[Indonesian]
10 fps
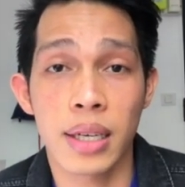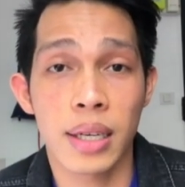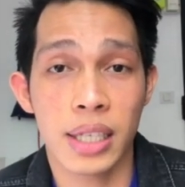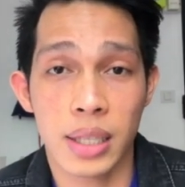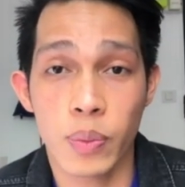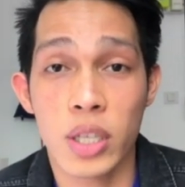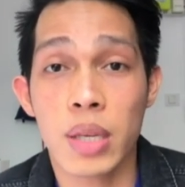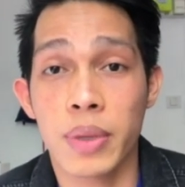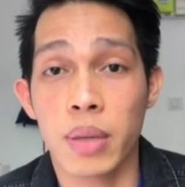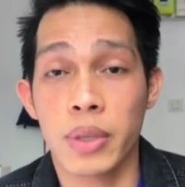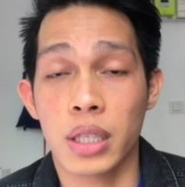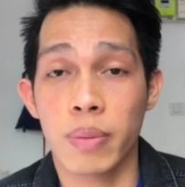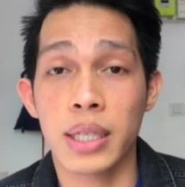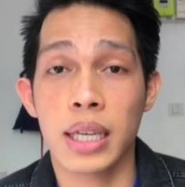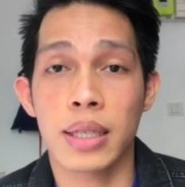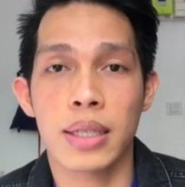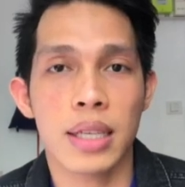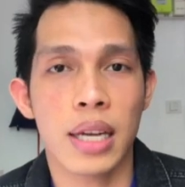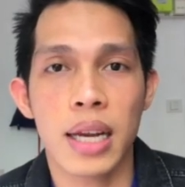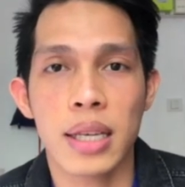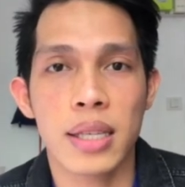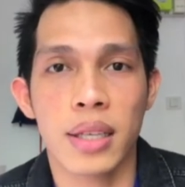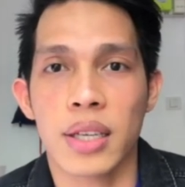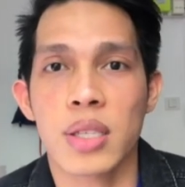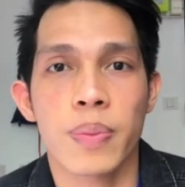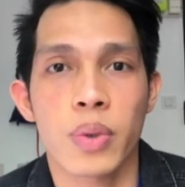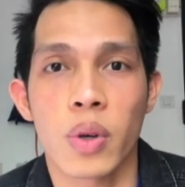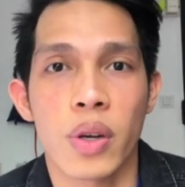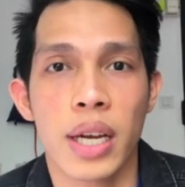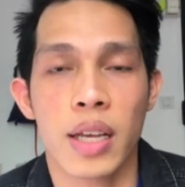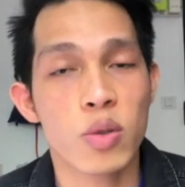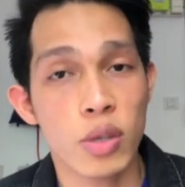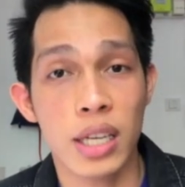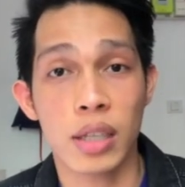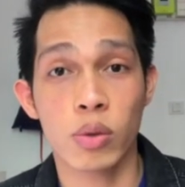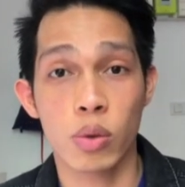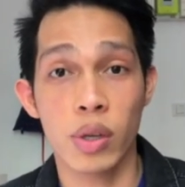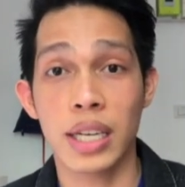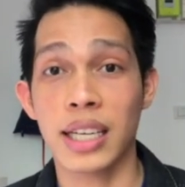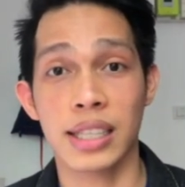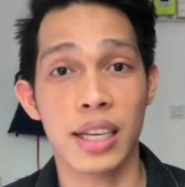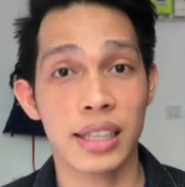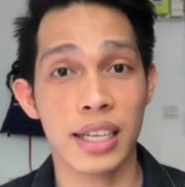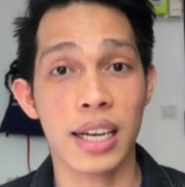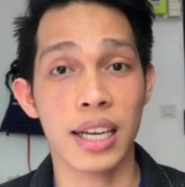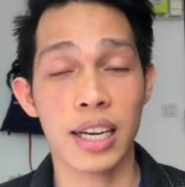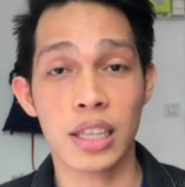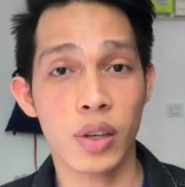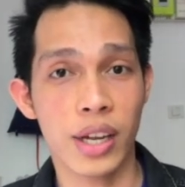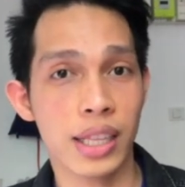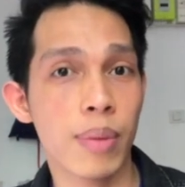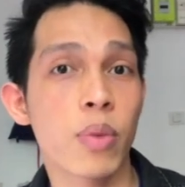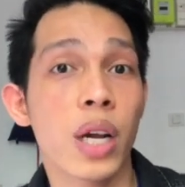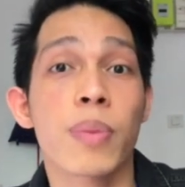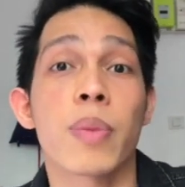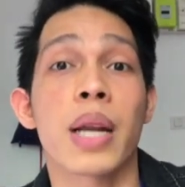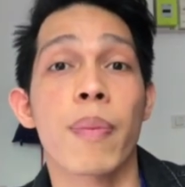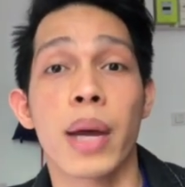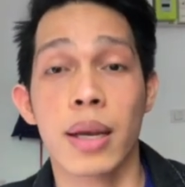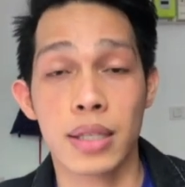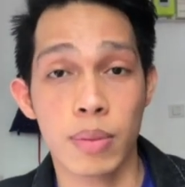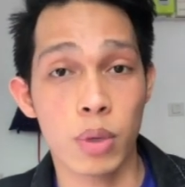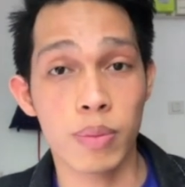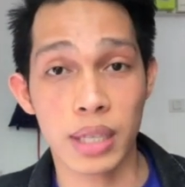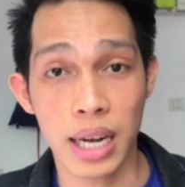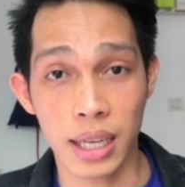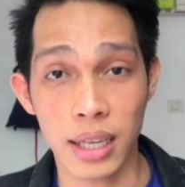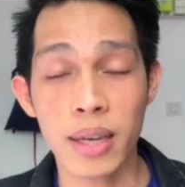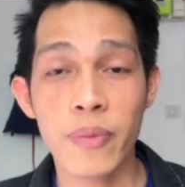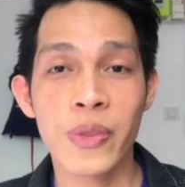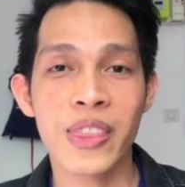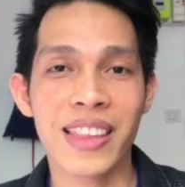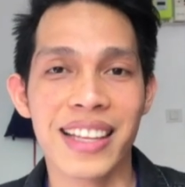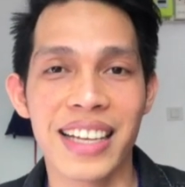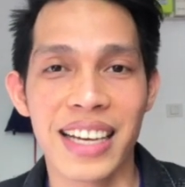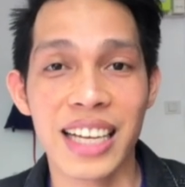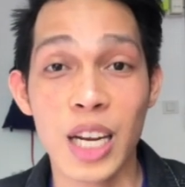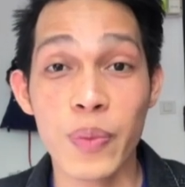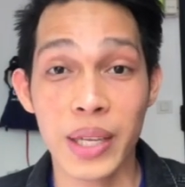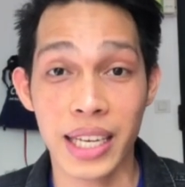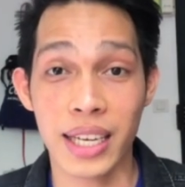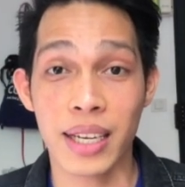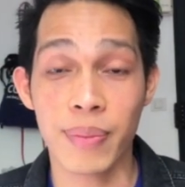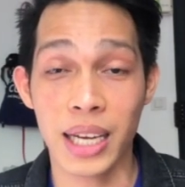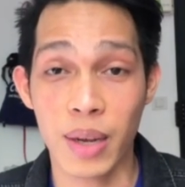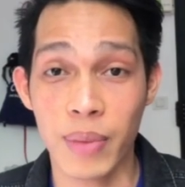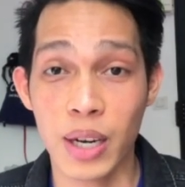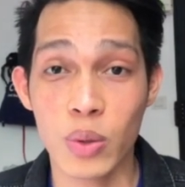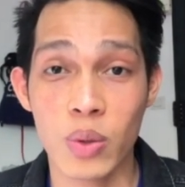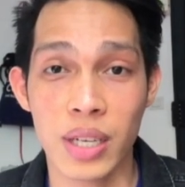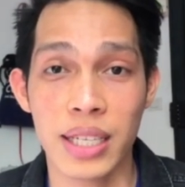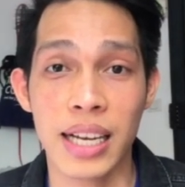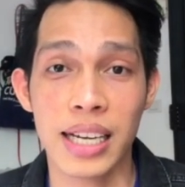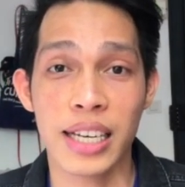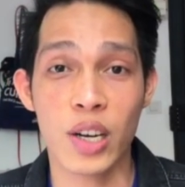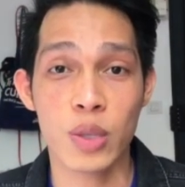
ketemuan sama teman-teman dan di sana ada sekitar 10 orang yang sudah datang duluan dan kita yang terakhir atau kita mungkin beberapa yang sebelum terakhir dan kalian pikir bagaimana susahnya kalian harus